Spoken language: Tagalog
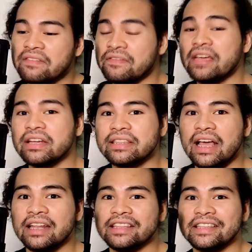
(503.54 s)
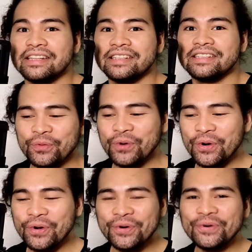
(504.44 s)
Very talented.
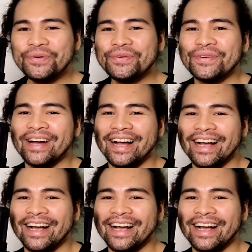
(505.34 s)
Woo!